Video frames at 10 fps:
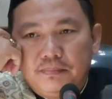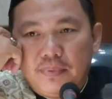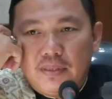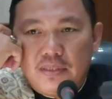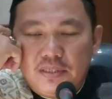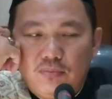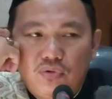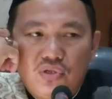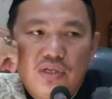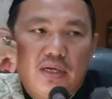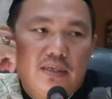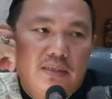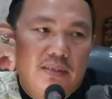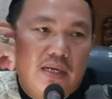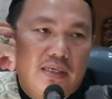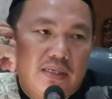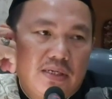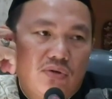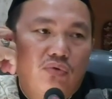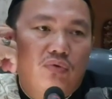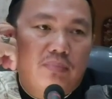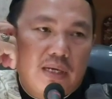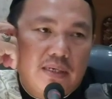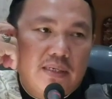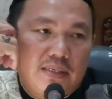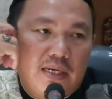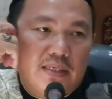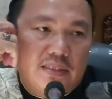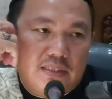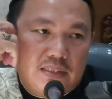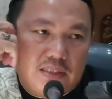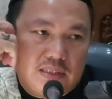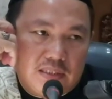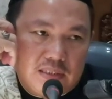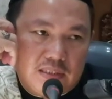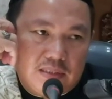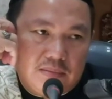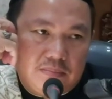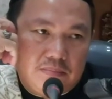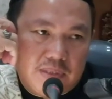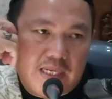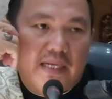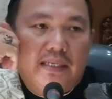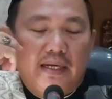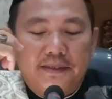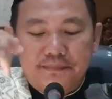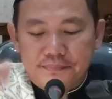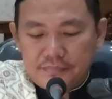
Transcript: pendistribusian daging kurban yang sebenarnya.